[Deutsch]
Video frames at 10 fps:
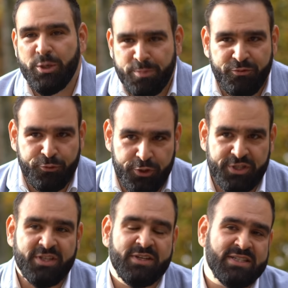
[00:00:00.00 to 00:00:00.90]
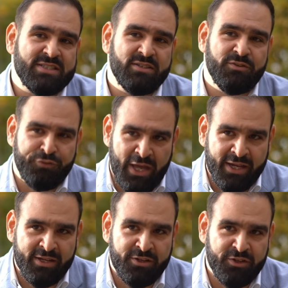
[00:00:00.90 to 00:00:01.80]
Ich befürchte, dass
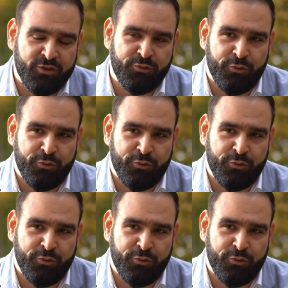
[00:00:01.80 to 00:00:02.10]
während dieses